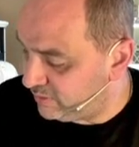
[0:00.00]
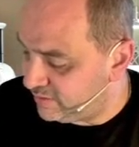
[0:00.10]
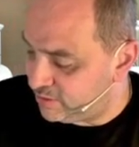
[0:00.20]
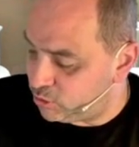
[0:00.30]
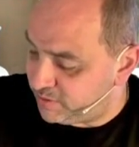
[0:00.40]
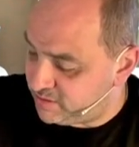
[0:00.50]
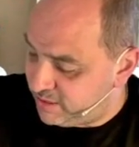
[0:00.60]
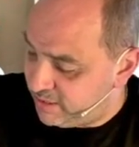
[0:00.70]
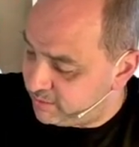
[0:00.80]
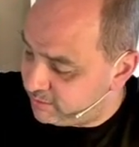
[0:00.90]
das
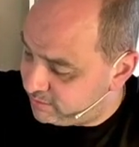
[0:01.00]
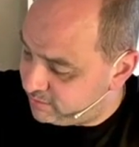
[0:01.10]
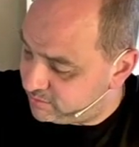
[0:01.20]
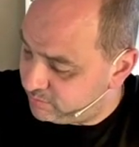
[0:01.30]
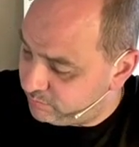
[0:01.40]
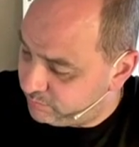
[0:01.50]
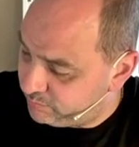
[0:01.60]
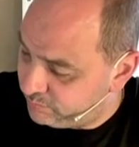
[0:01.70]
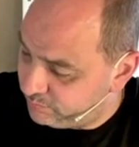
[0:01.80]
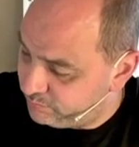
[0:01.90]
entsprechende Hanging Kit.
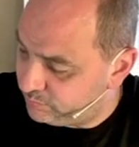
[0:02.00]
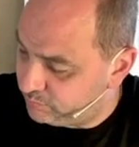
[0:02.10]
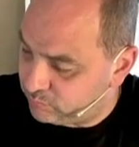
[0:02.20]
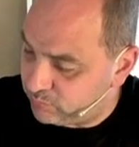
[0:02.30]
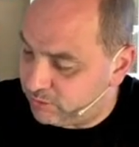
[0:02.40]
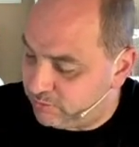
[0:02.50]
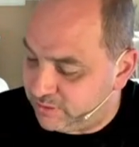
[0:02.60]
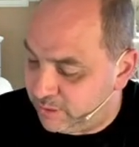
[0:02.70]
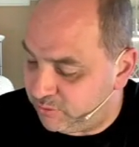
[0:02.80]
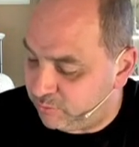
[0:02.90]

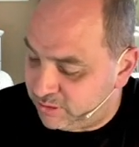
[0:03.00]
Damit